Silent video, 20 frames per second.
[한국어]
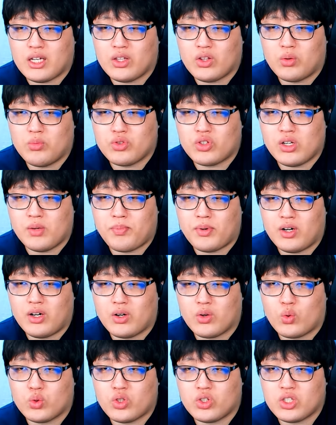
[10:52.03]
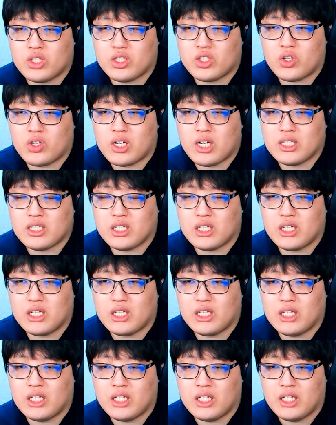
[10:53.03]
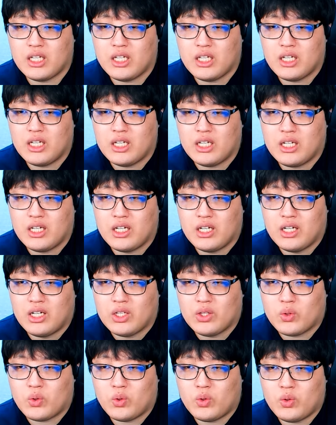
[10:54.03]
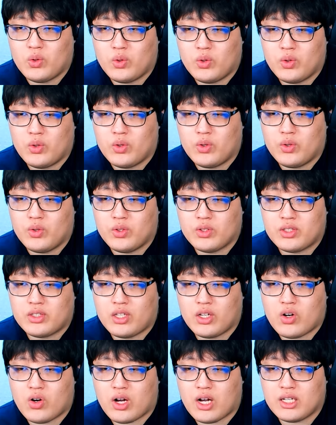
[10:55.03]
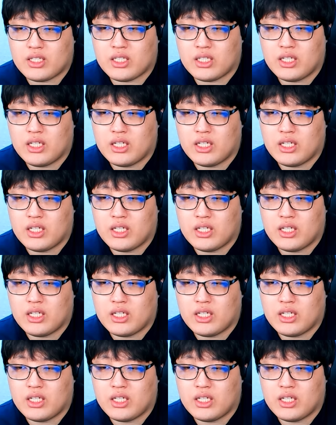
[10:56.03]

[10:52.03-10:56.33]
너무 슬퍼 고쳐지기 전까지는 또 스티커까지